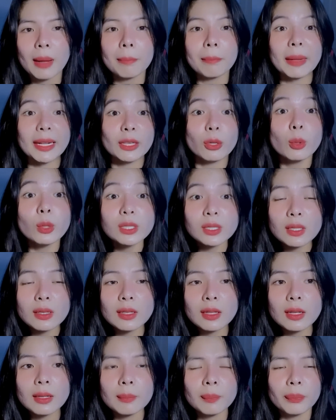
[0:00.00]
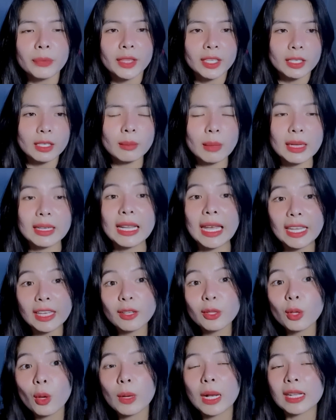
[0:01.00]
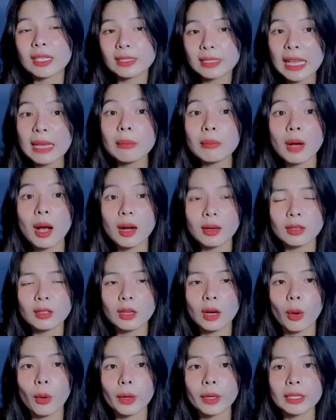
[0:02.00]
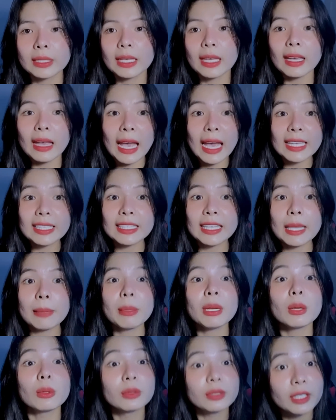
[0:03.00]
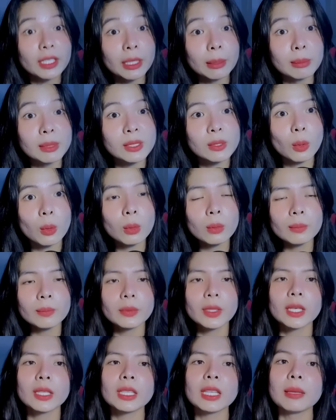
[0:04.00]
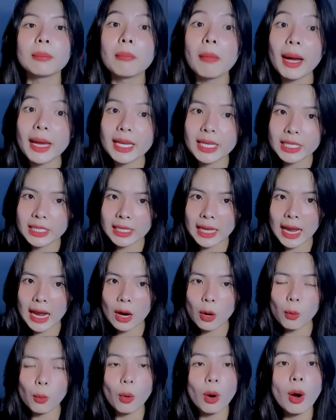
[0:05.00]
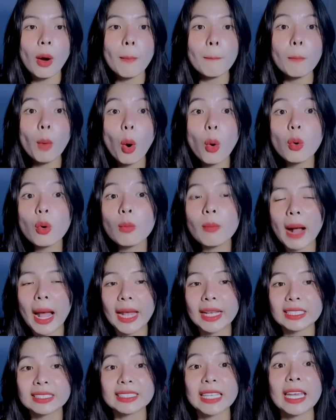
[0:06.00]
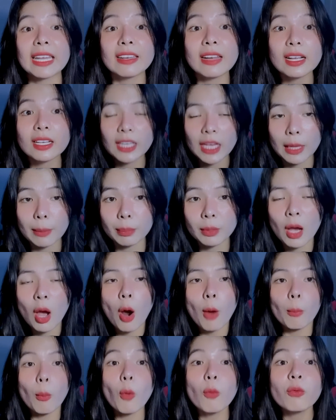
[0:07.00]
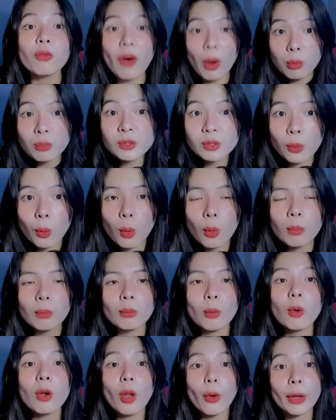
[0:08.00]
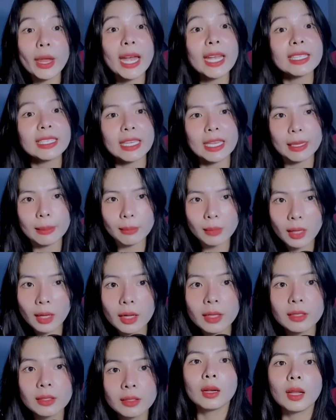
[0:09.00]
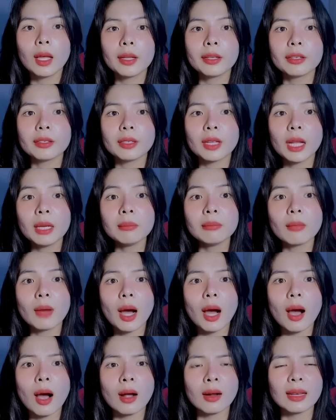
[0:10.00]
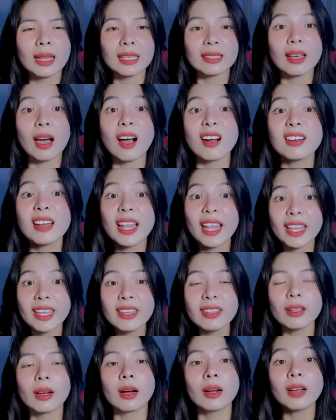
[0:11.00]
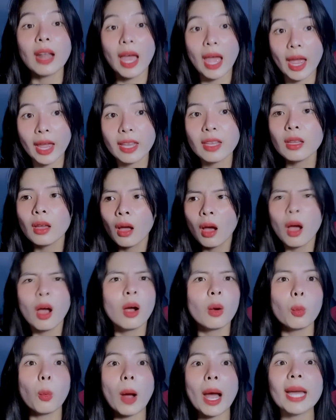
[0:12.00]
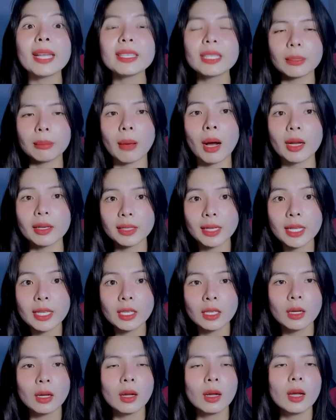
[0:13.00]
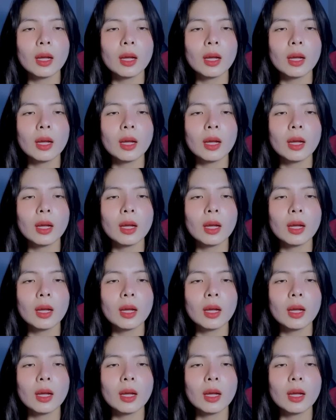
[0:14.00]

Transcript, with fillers: bạn đuối sức á khi bạn đẩy nó vô gần sát bờ được rồi cái hai chị em bắt đầu chìm xuống thì may sao Bố của bạn chạy ra kịp, bố phóng xuống, bố lôi hai chị em lên. Lên được đến bờ là thở lấy, thở để, quá trời mệt đi.